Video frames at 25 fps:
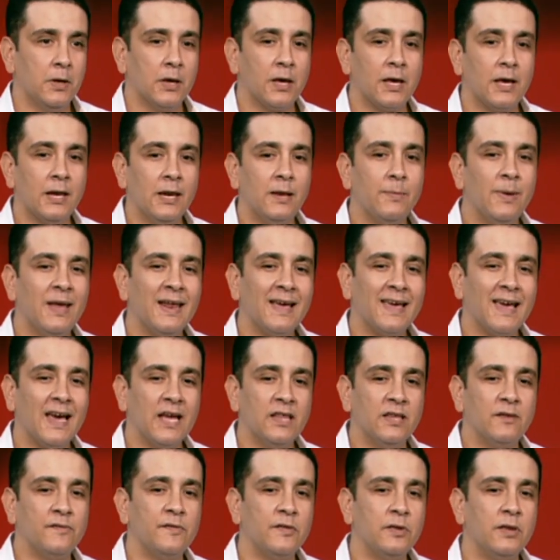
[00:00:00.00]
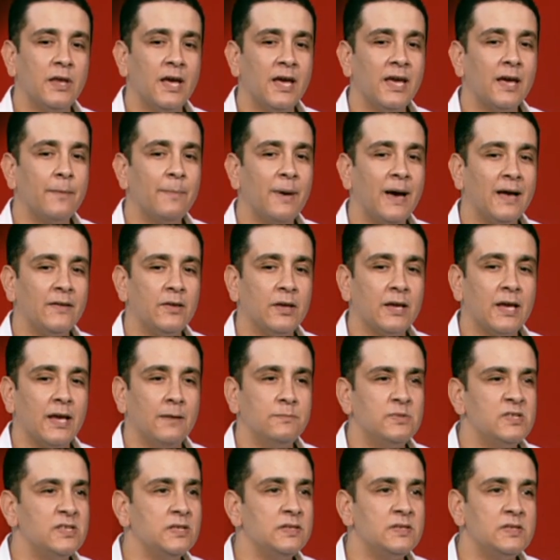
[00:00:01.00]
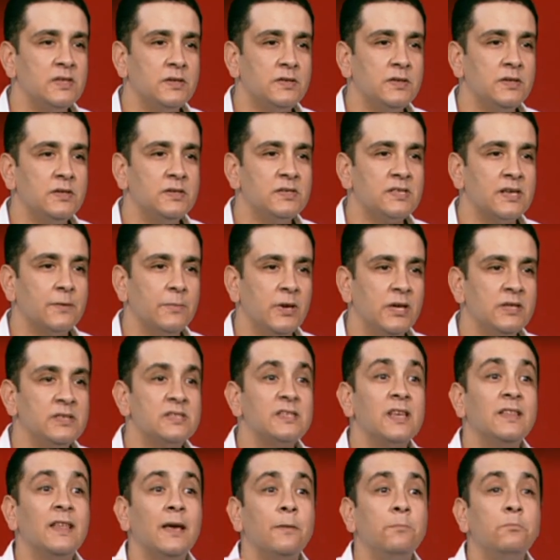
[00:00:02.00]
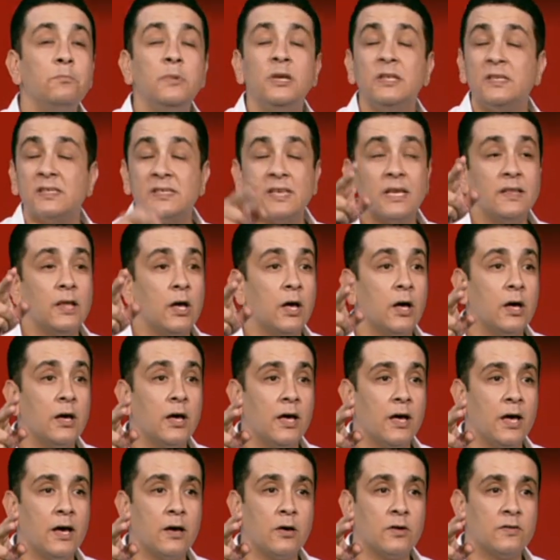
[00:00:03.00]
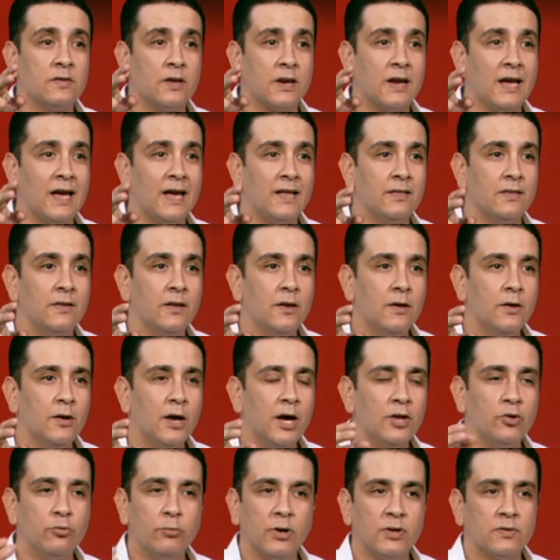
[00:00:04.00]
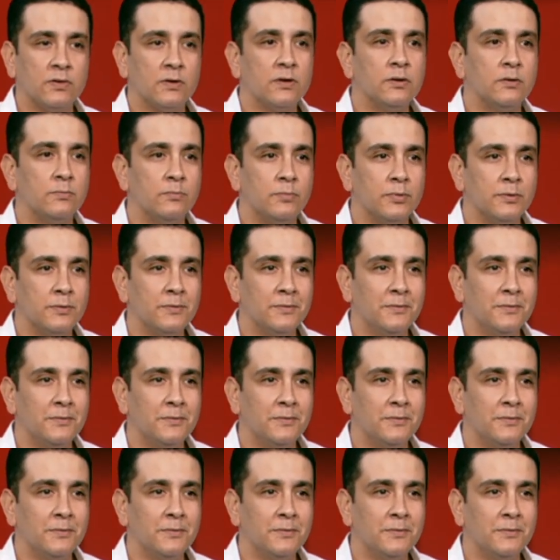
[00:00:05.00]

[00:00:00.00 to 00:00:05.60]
خلي بالك احنا في النهايه بعد 50 60 70 سنه 100 سنه اكتر حد هنبقى تراب